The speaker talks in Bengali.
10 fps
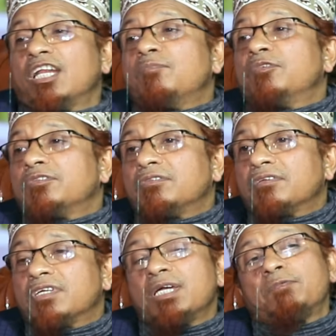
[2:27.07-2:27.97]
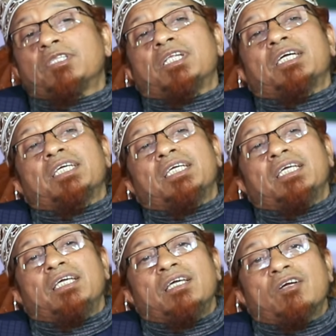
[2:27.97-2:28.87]
আলামত কেয়ামতের আগে
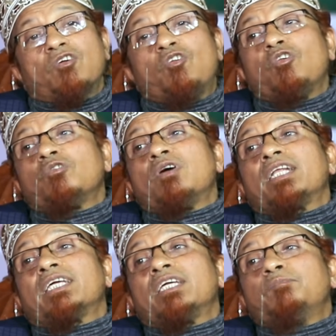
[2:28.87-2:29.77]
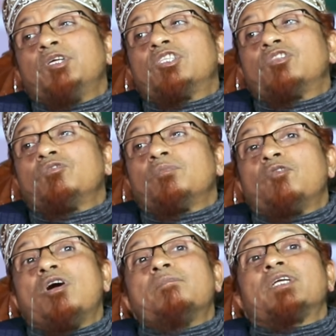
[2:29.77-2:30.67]
গণহারে মৃত্যুর
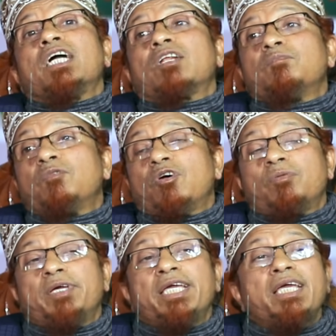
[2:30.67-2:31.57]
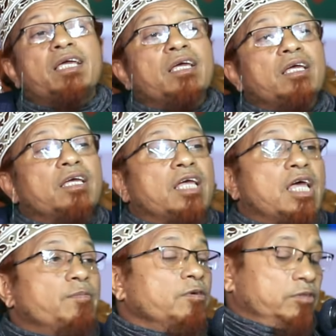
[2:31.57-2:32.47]
মহামারী আরম্ভ হবে
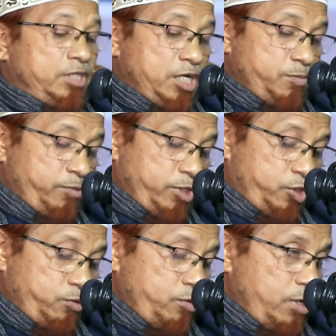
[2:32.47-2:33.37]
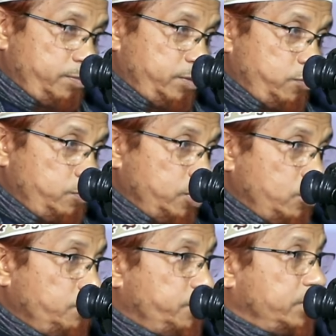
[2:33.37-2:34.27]
এবং তারপরে শুরু হবে
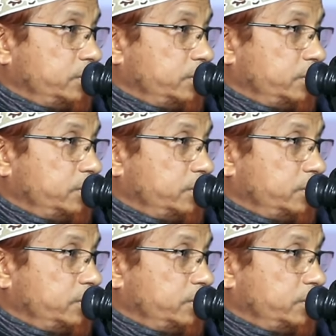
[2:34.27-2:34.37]
ভূমিকম্পের